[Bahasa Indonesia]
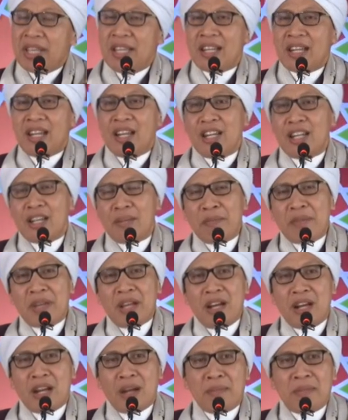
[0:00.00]
kira dari
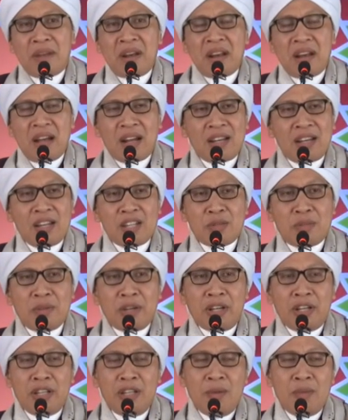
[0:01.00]
pihak kemenak dan
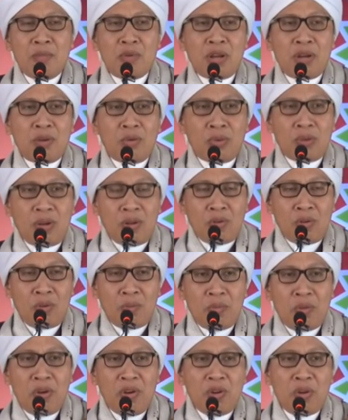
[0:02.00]
sebagainya bukan
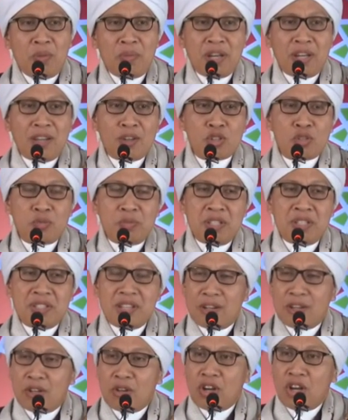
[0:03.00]
orang-orang bodoh, mereka harus
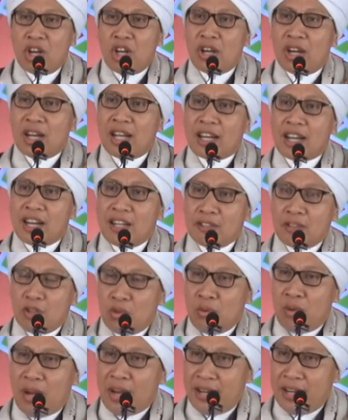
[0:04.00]
bijak dong. Kalau ngelarang
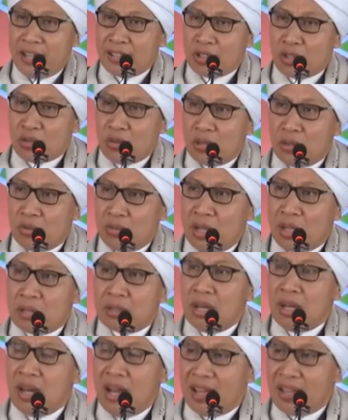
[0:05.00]
tentu ada sesuatu yang
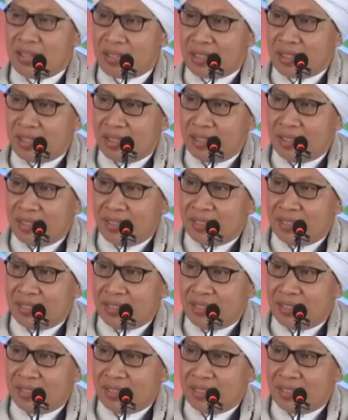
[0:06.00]
jelas.